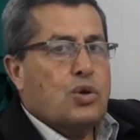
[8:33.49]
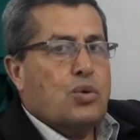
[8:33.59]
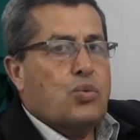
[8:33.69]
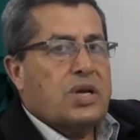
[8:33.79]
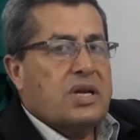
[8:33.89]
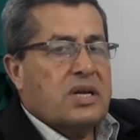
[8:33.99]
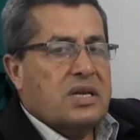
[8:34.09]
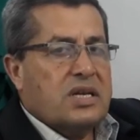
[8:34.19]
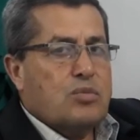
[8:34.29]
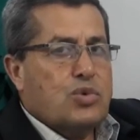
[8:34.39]

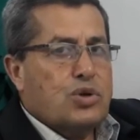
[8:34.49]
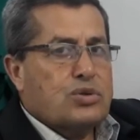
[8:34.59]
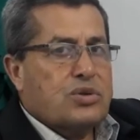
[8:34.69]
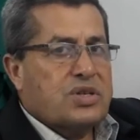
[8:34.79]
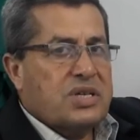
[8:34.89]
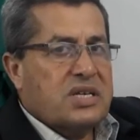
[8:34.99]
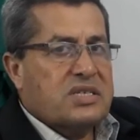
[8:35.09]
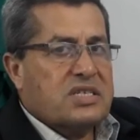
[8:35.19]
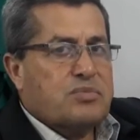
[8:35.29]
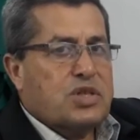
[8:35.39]
واللي هي موتور ري
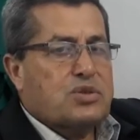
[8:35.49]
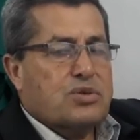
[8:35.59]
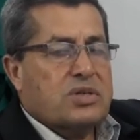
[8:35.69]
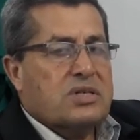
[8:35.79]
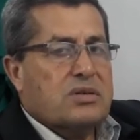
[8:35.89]
ادجستمنت شكرا